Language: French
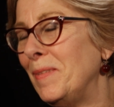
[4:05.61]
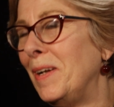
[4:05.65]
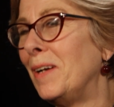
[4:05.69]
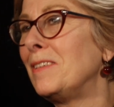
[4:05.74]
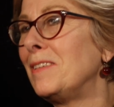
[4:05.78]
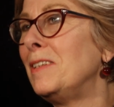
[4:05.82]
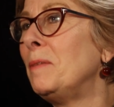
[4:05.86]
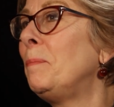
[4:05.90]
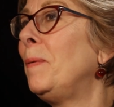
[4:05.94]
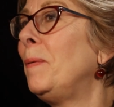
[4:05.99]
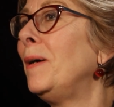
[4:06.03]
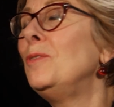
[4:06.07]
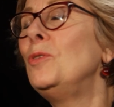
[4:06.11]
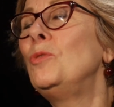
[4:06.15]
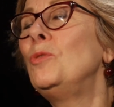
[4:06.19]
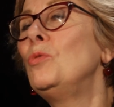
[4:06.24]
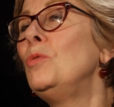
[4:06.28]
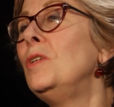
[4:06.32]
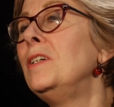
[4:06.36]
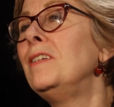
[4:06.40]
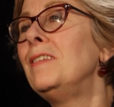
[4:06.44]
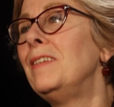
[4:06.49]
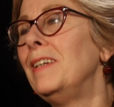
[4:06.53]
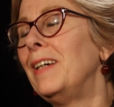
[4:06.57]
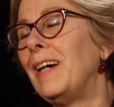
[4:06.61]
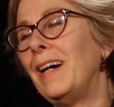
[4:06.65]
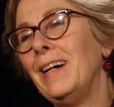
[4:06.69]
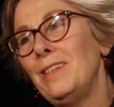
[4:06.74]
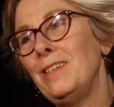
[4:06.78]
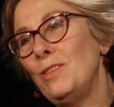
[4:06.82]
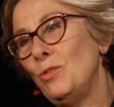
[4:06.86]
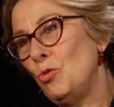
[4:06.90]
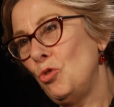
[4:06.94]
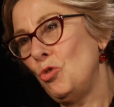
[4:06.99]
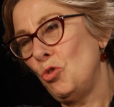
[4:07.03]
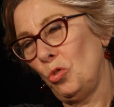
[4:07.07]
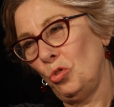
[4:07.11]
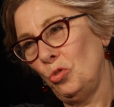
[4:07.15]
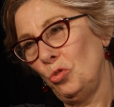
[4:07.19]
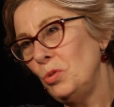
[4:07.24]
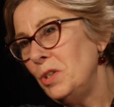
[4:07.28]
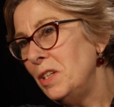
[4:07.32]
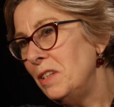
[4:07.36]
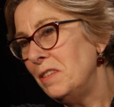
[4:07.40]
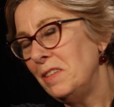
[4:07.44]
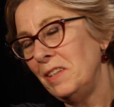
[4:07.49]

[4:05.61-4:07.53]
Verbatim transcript: Alors, c'est pas du tout les CRS d'aujourd'hui,